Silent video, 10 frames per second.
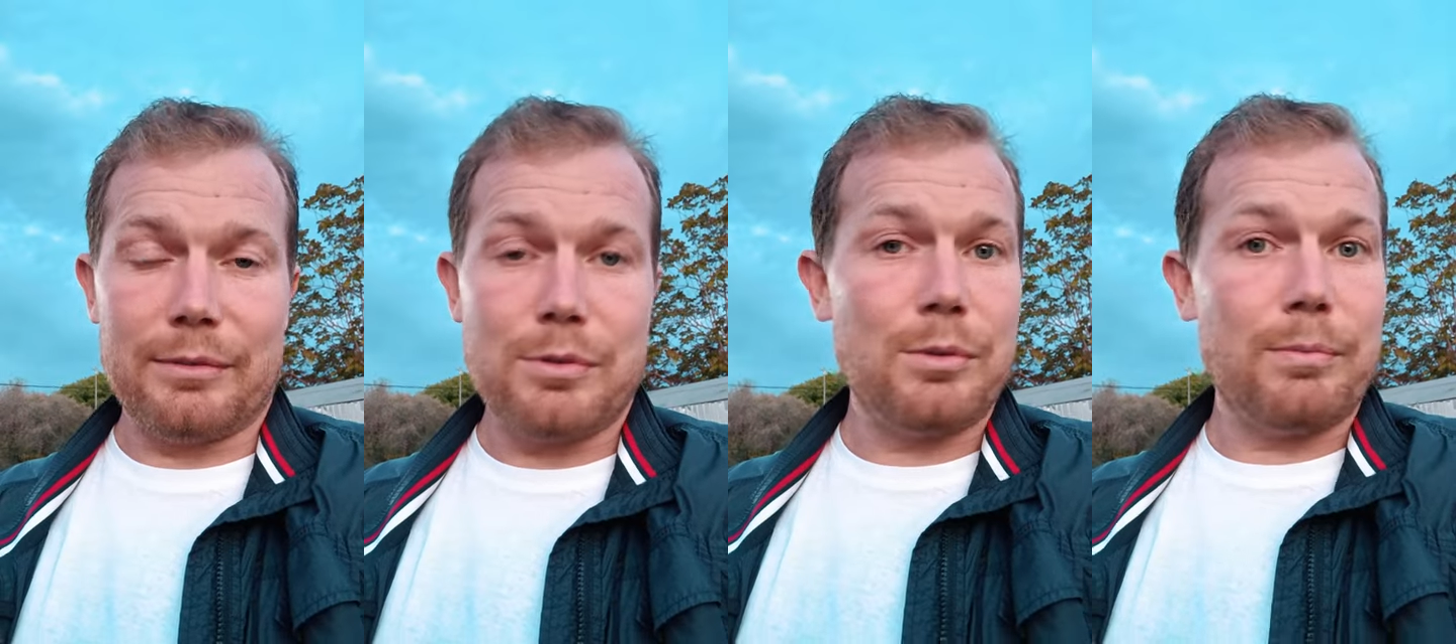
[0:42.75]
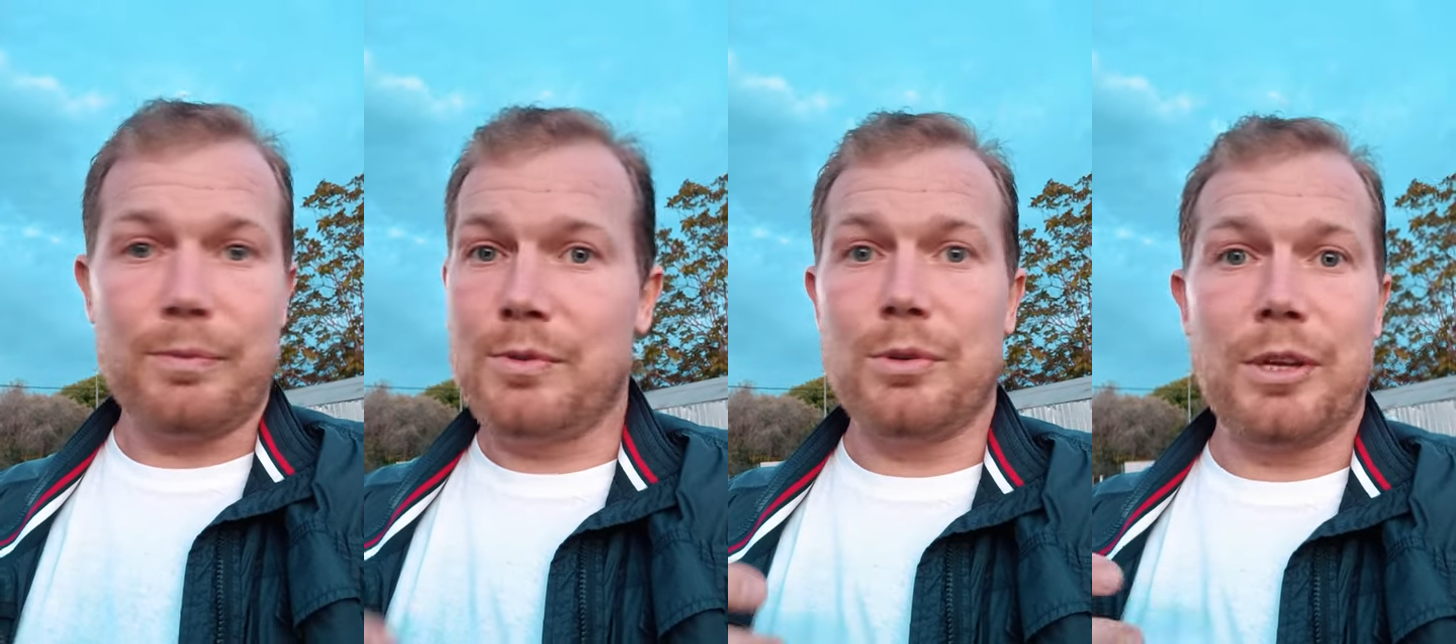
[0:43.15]
все, а,
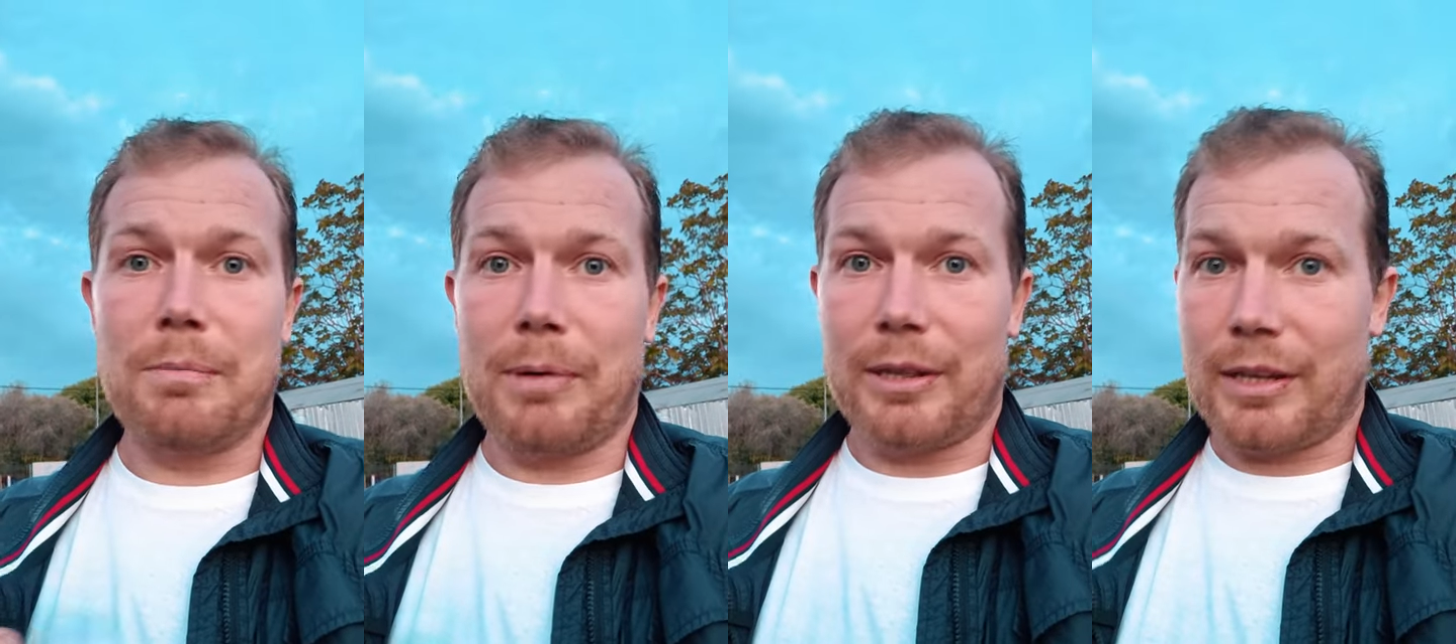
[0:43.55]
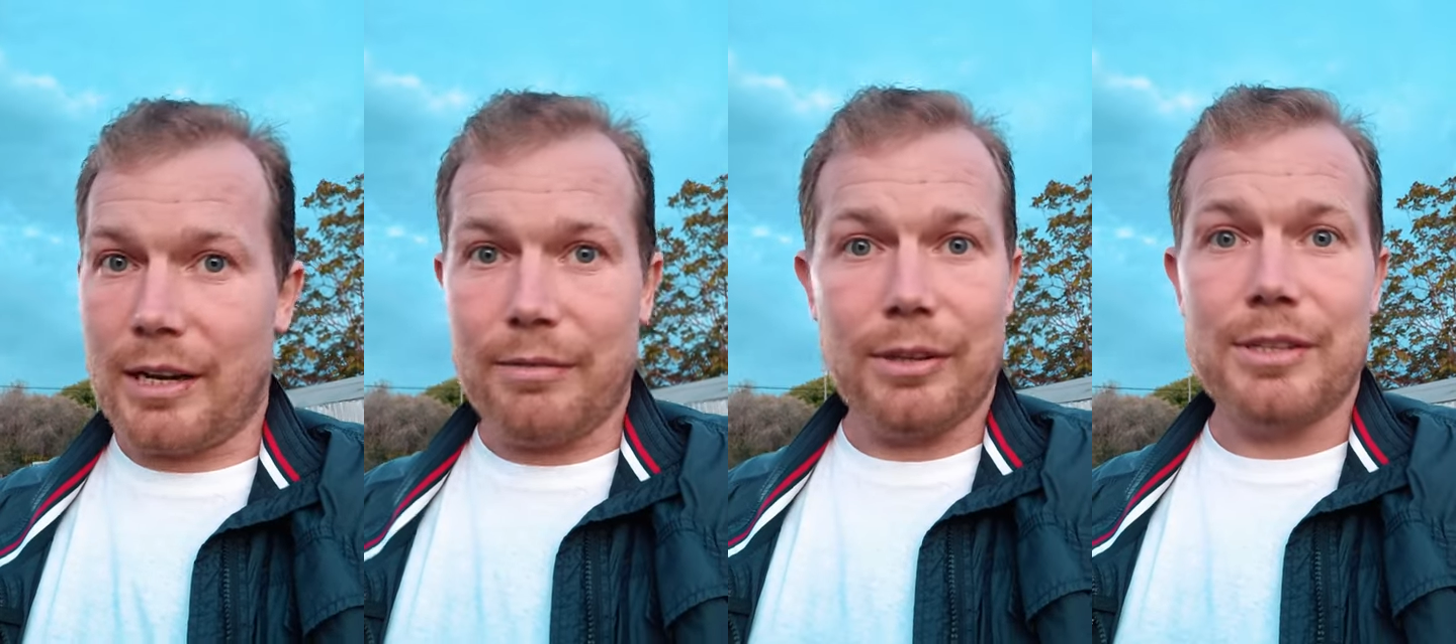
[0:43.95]
все ей
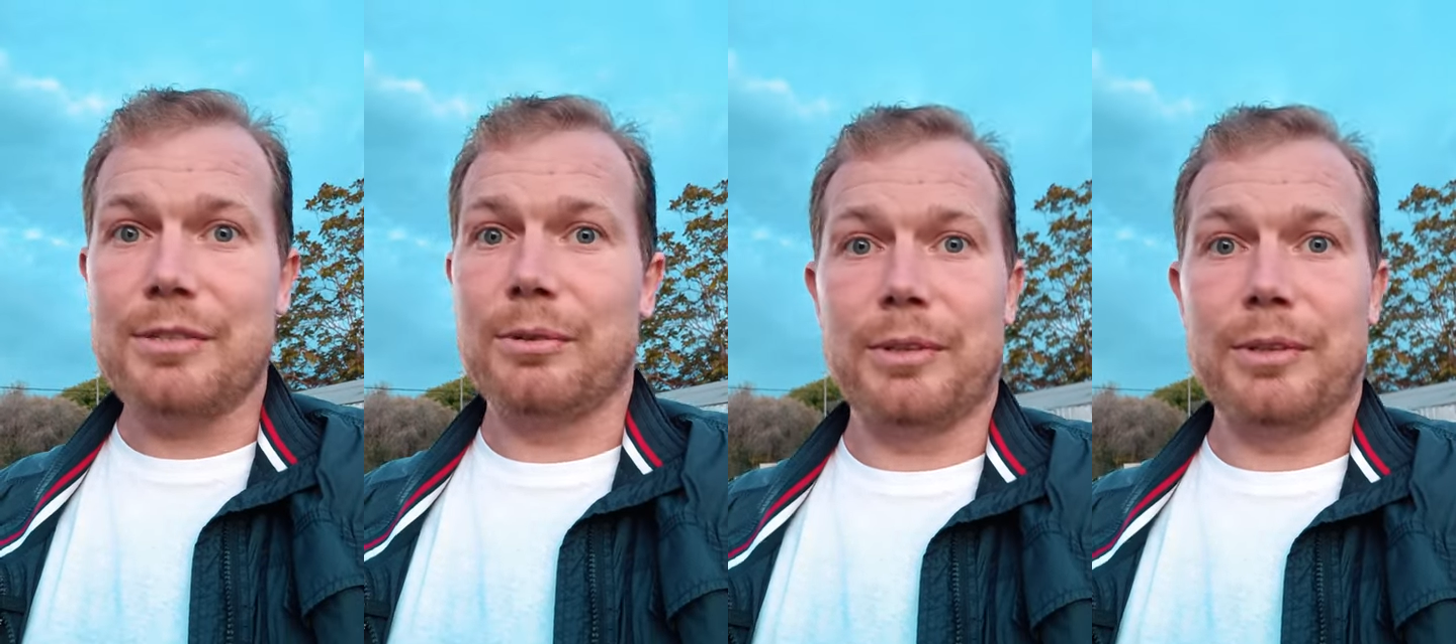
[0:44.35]
понравилось,